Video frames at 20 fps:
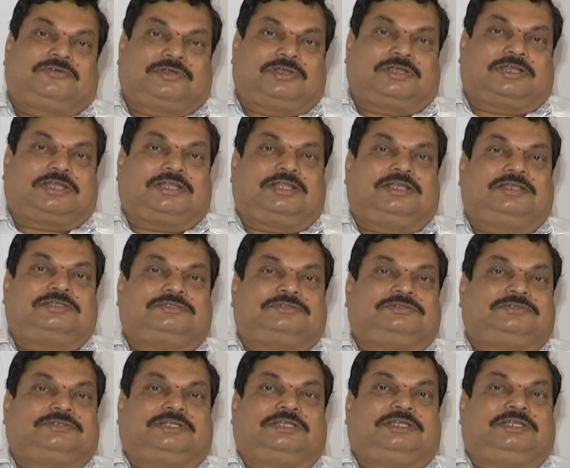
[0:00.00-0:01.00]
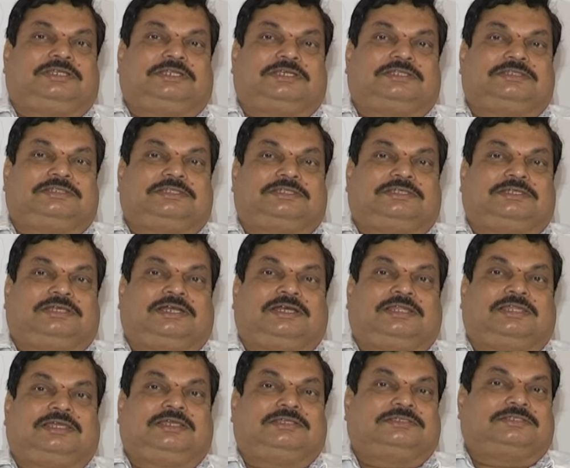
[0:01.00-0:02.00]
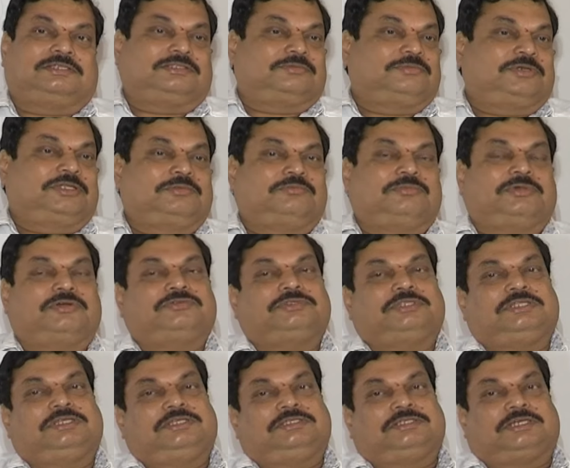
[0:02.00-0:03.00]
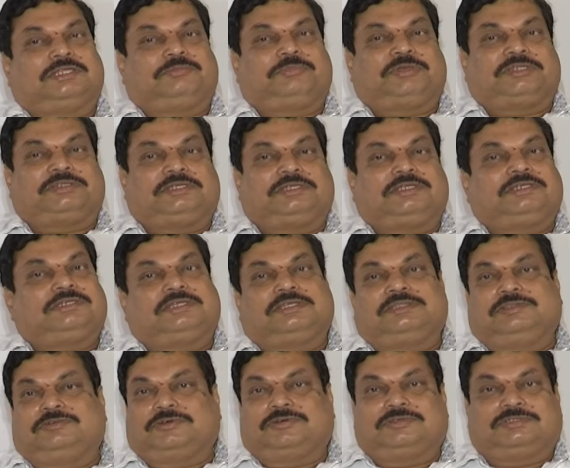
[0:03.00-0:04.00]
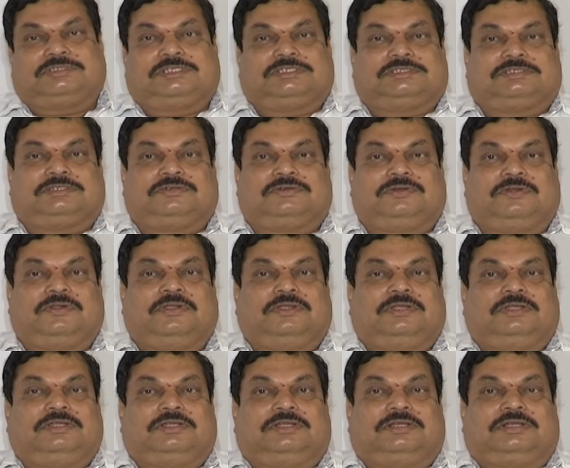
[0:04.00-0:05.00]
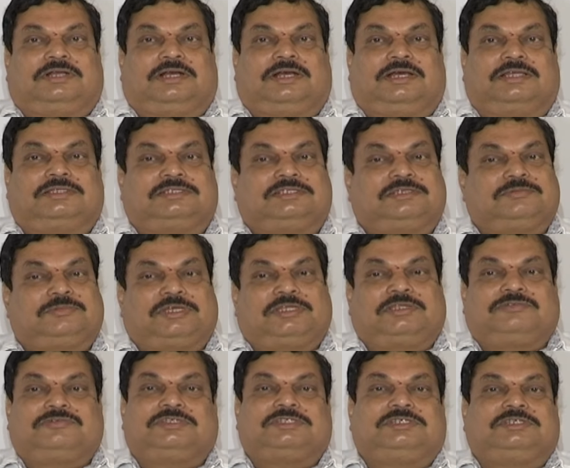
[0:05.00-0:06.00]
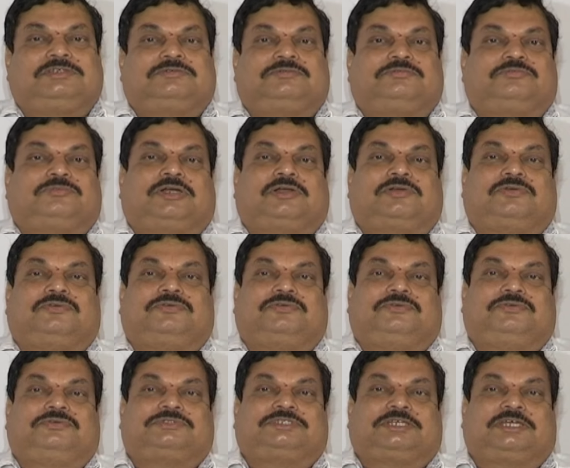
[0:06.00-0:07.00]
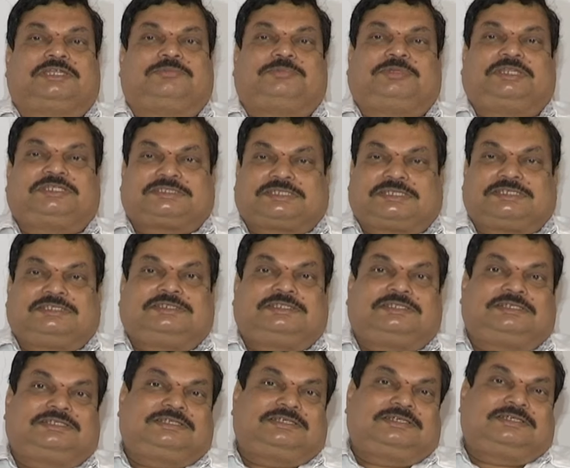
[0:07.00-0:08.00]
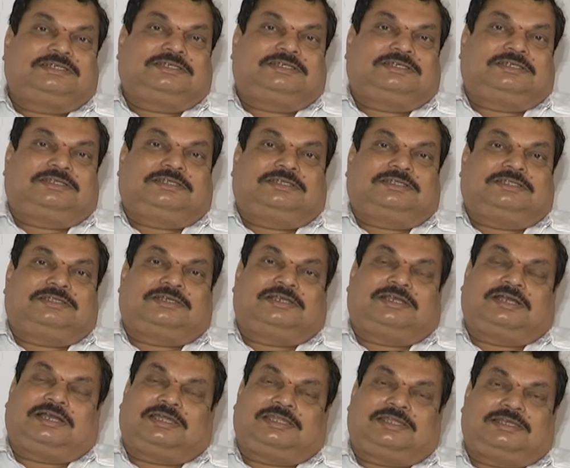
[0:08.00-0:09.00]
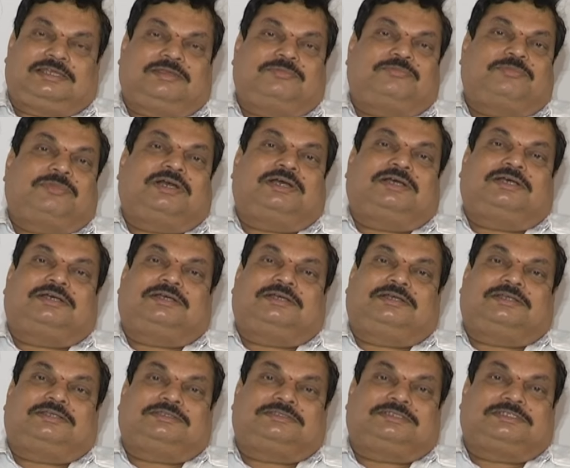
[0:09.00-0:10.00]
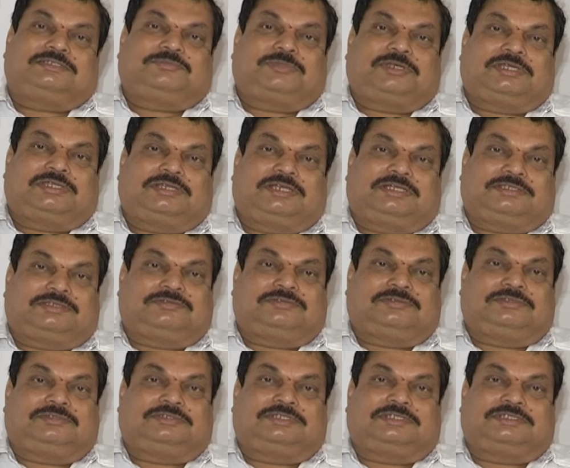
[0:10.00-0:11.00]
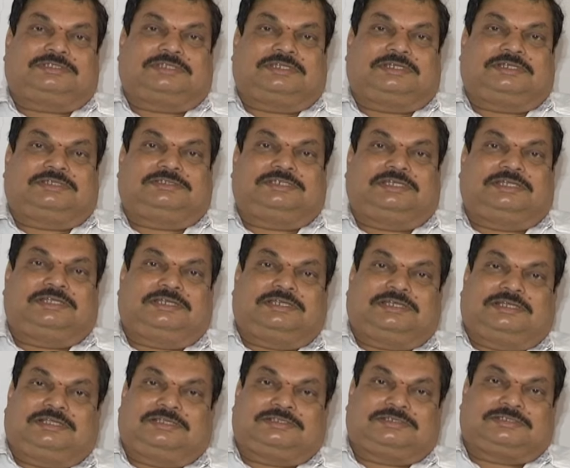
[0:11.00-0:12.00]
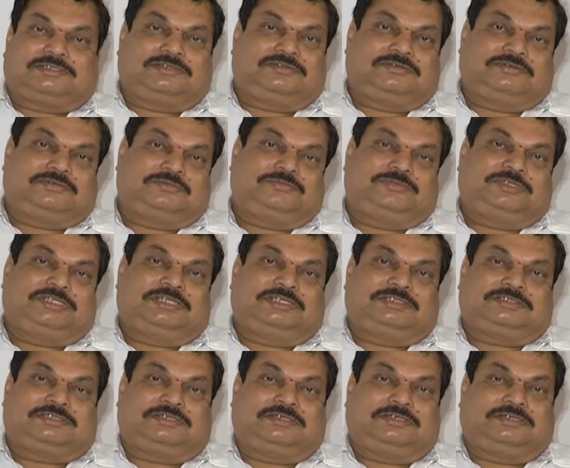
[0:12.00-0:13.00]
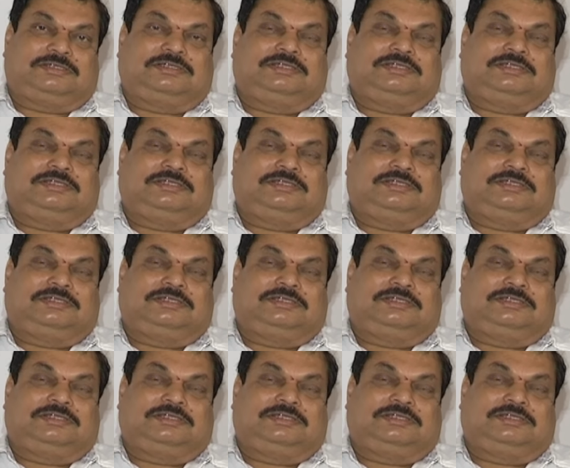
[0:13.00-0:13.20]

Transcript: ఒక క్రేజ్ క్రియేట్ అయింది అలాగే శతమానం భవతి చాలా పెద్ద హిట్ అయింది ఓవర్సీస్లో ఆ సినిమాల విజయం మాకు చాలా ప్లస్ అయింది అలాగే మా సినిమాలు గతంలో తీసిన జయ డైరెక్షన్లో మేము చేసిన